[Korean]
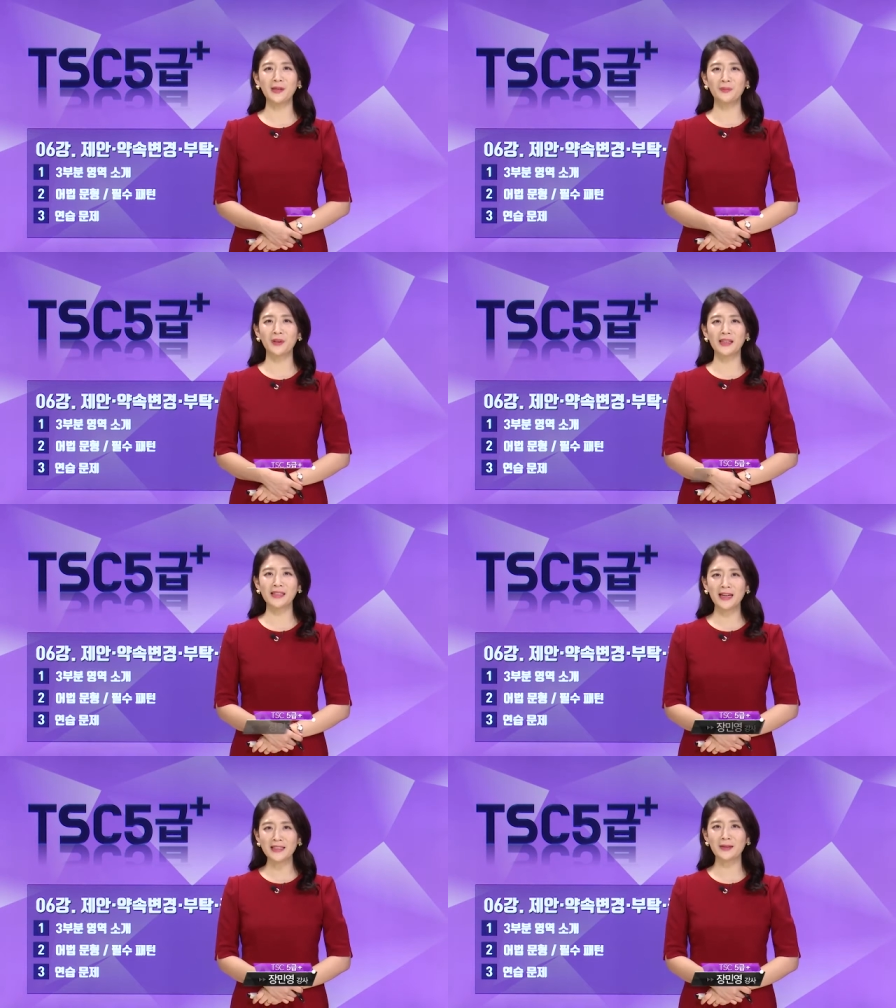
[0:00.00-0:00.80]
전문
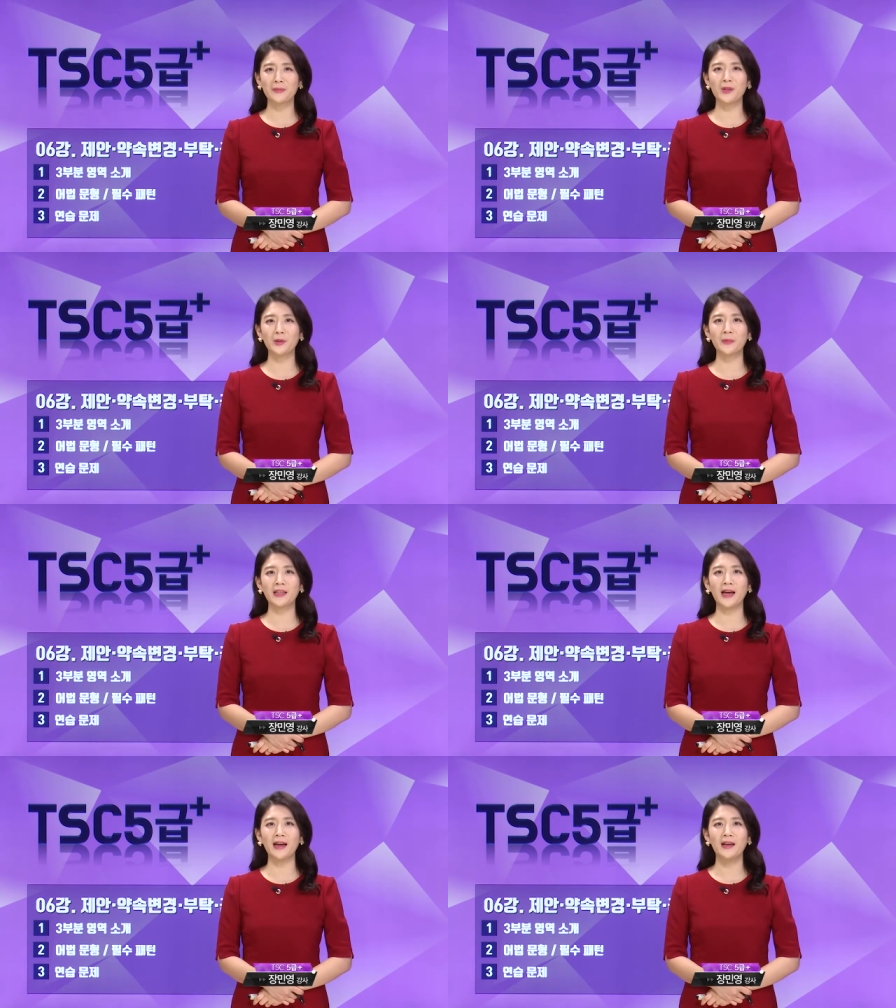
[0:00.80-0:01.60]
강사
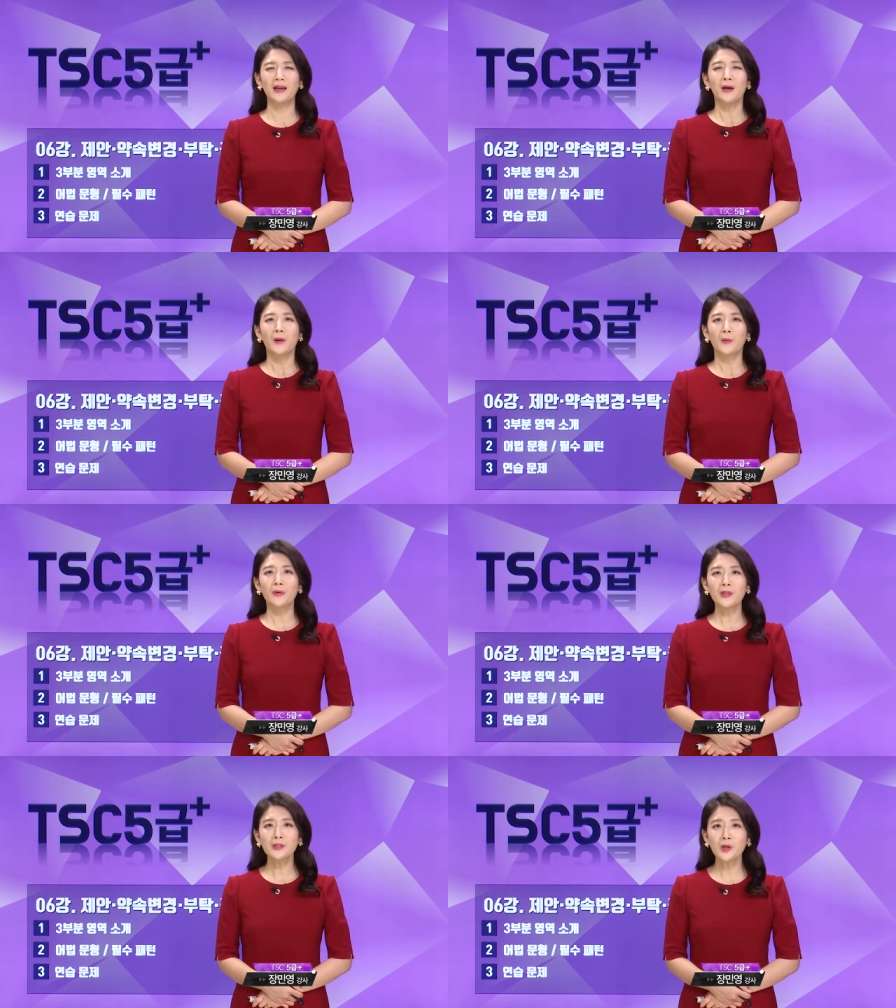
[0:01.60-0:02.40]
장민영입니다.
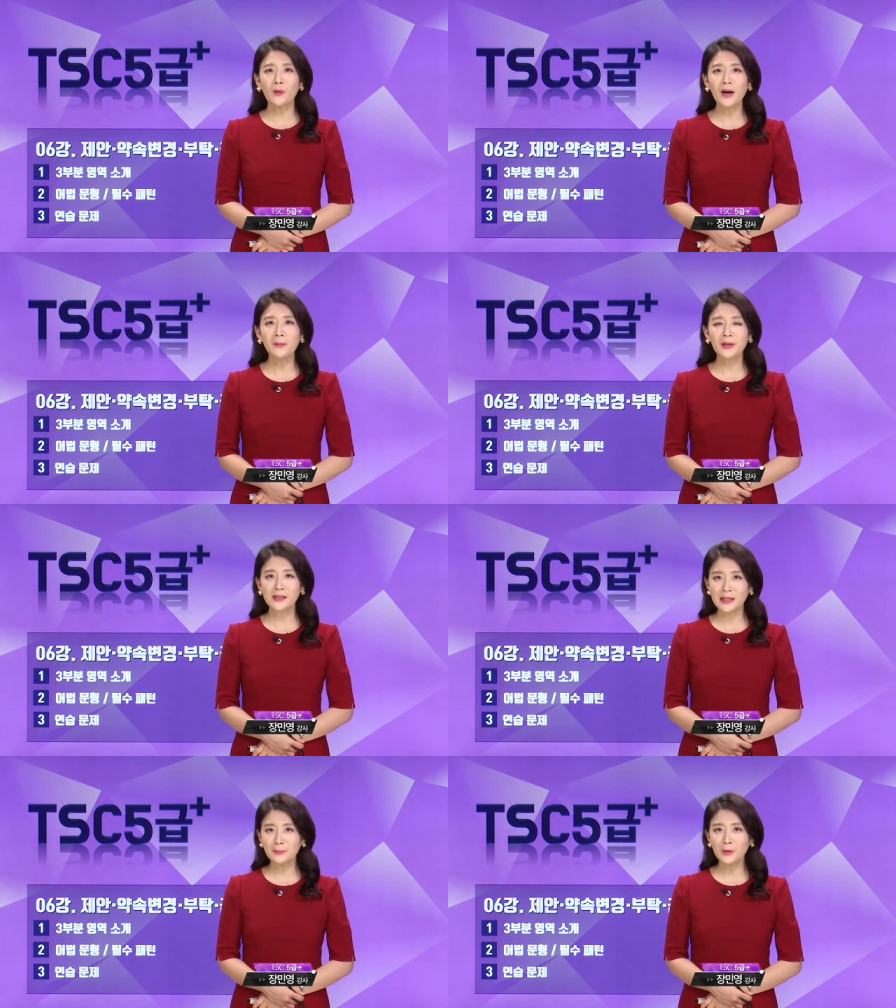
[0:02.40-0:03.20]
오늘은 저와
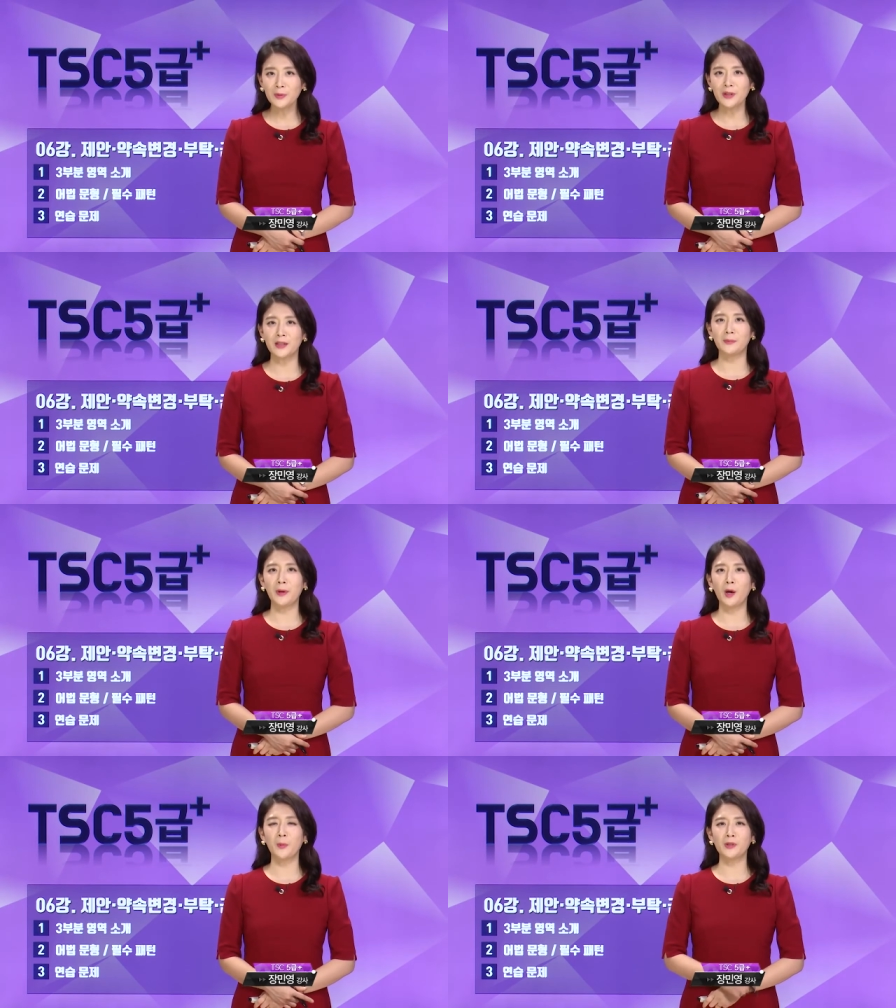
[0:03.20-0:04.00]
함께 3부분을
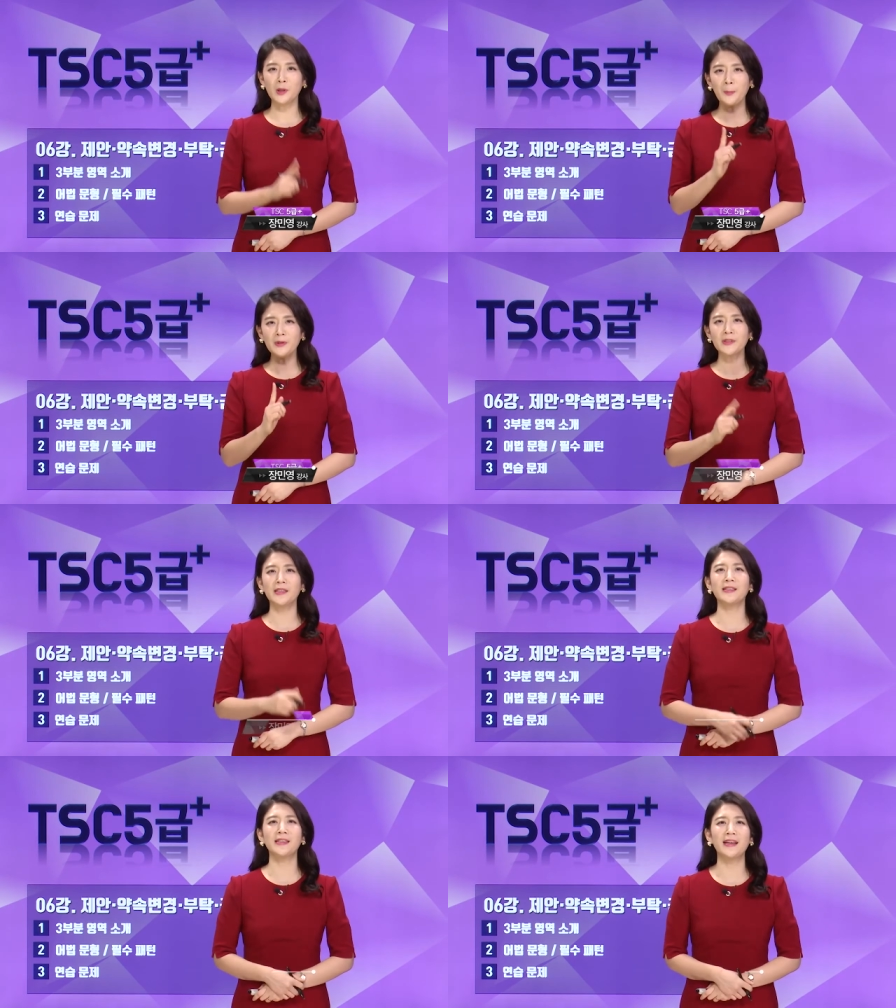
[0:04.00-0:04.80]
배워보는 첫
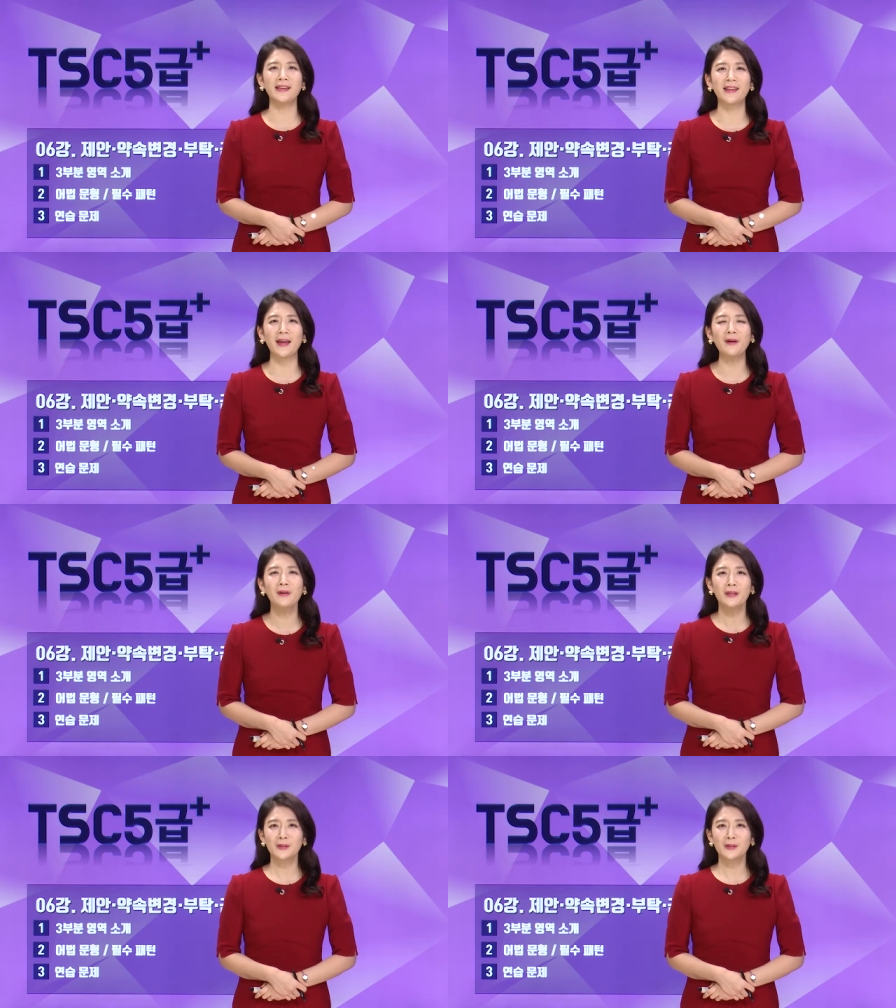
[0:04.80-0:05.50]
번째 시간인데요.